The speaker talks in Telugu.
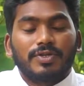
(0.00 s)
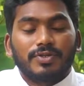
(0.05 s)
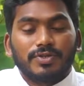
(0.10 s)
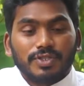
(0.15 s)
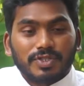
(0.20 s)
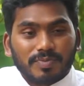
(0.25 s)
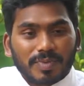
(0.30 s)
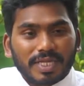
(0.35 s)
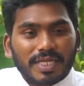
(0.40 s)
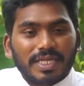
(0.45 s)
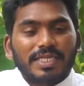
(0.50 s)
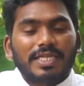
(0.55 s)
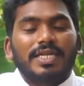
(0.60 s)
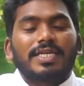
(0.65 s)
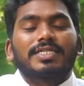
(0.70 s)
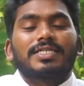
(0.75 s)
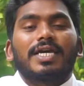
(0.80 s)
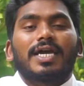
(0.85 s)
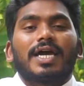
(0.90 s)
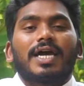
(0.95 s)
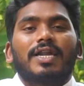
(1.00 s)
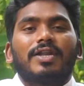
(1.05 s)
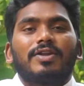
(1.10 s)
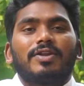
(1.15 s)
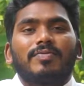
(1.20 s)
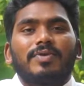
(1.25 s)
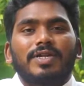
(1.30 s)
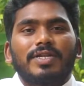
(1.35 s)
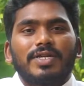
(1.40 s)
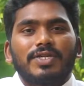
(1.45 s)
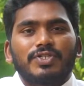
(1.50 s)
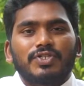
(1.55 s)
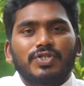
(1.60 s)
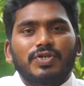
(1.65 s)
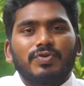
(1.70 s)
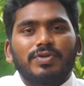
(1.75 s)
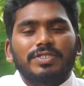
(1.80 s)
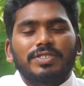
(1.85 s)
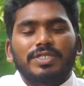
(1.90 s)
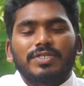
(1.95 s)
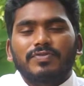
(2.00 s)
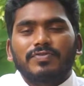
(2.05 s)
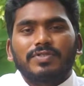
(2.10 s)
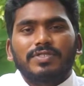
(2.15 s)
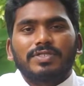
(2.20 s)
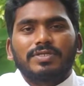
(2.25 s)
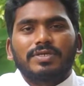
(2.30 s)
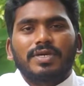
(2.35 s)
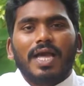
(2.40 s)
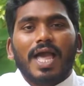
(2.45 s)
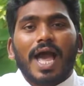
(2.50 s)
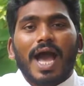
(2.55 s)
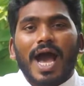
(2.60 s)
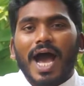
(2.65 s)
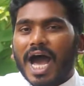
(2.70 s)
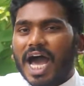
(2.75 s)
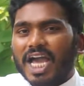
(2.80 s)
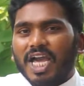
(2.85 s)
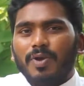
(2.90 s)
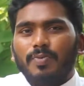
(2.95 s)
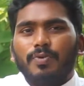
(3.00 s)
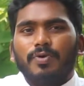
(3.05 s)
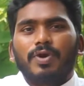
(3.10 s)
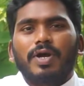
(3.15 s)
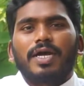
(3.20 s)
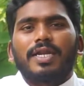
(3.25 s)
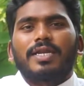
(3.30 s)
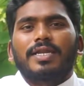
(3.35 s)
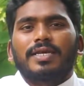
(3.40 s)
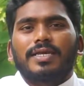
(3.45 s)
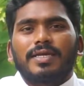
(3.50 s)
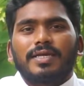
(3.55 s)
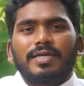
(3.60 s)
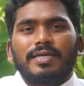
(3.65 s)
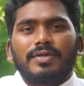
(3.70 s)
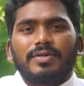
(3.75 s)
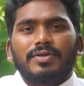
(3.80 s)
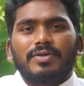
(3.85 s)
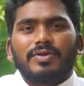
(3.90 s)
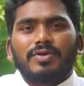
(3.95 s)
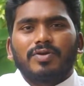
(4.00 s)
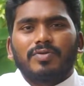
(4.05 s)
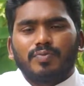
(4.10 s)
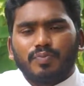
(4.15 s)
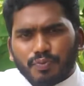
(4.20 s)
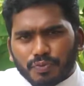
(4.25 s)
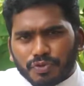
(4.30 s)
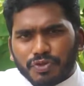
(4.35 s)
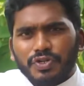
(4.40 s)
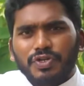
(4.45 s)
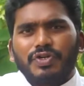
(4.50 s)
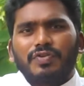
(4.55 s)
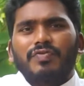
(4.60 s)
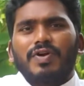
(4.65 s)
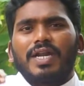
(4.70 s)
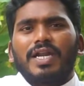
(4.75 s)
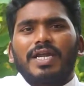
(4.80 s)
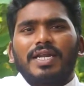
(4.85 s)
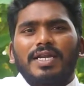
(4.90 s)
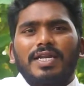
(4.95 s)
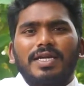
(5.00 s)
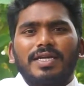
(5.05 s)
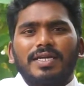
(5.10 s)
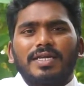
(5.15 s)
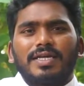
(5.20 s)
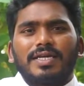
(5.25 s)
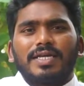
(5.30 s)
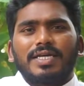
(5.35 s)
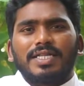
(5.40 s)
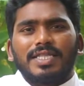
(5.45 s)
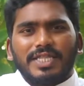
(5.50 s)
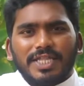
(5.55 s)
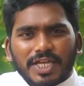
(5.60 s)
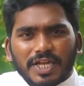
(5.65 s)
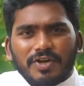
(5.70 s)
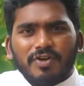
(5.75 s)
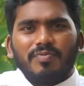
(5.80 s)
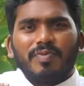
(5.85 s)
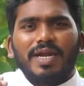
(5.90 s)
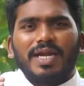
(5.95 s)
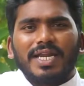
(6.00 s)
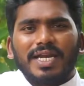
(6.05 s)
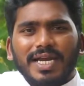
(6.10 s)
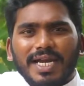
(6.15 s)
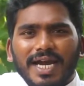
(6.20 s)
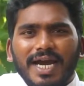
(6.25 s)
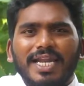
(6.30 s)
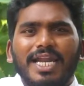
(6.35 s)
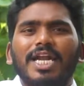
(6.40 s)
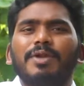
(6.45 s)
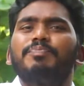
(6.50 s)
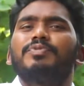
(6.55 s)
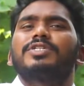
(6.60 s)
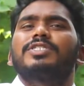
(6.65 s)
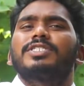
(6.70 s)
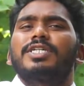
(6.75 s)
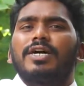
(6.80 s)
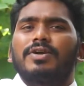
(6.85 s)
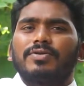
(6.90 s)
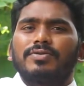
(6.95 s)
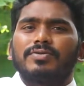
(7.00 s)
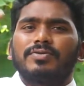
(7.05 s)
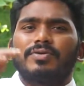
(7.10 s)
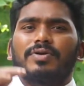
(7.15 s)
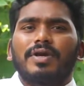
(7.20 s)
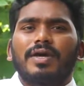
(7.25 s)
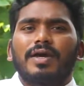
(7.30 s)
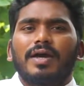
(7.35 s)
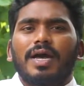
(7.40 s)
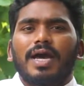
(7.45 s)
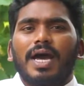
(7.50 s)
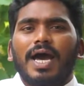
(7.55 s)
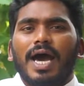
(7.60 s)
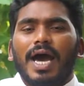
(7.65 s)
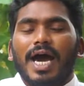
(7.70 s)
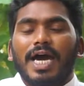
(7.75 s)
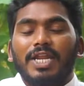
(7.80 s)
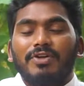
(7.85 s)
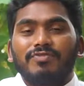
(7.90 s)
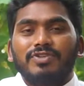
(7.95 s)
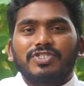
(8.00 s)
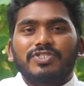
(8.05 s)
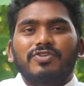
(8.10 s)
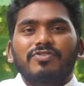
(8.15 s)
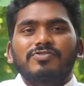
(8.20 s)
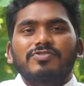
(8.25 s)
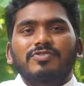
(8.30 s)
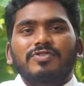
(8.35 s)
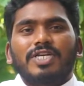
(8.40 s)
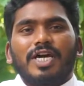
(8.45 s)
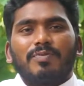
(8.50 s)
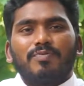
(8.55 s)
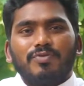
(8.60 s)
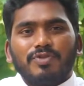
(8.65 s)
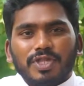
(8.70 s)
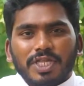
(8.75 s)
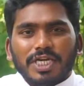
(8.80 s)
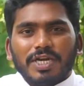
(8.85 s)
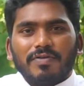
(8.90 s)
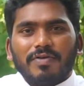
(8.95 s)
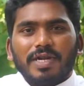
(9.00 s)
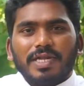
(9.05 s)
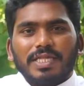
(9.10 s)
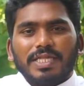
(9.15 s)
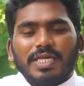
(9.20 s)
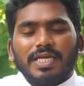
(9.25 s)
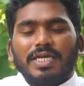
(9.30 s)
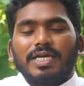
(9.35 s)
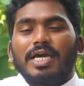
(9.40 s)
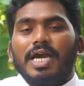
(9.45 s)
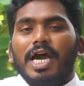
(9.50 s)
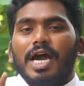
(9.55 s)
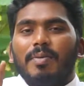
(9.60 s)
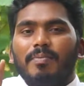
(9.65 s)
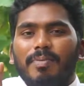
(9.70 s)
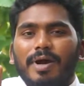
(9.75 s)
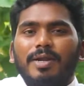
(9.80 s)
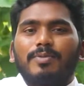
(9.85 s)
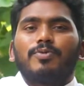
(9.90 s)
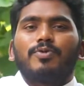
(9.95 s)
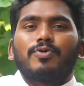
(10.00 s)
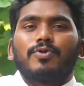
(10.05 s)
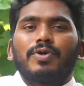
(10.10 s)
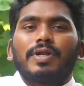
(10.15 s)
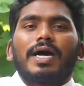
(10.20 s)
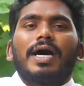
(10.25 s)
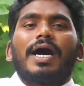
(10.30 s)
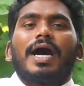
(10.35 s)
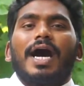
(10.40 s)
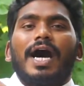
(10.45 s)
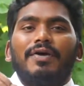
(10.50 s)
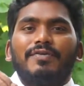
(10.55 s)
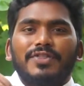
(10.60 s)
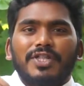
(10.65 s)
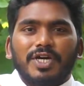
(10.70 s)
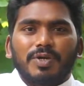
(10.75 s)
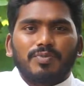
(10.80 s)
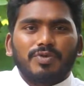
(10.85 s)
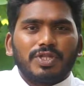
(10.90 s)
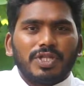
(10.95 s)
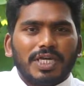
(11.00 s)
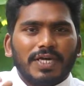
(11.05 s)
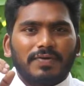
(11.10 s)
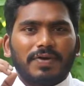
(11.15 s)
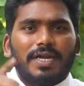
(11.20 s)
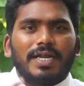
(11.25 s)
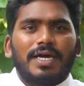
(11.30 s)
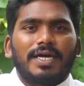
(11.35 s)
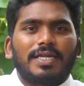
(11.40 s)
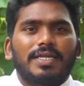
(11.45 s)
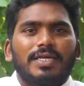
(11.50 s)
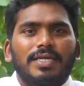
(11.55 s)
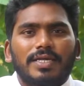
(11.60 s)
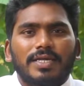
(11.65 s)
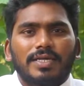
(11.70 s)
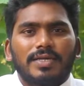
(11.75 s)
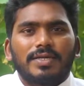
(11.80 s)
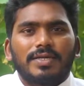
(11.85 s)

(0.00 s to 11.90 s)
ఈరోజు మదర్ తెరేసా గారిని నుండి మనం నేర్చుకోవాల్సిన విషయం ఆగిపోకండి ముందుకు వెళ్ళండి దేవుడు మనల్ని ఇంకా నడిపిస్తాడు అనే విశ్వాసంతో ముందుకు వెళ్ళింది మనము కూడా ఆ విధంగా ముందుకు వెళ్ళాలి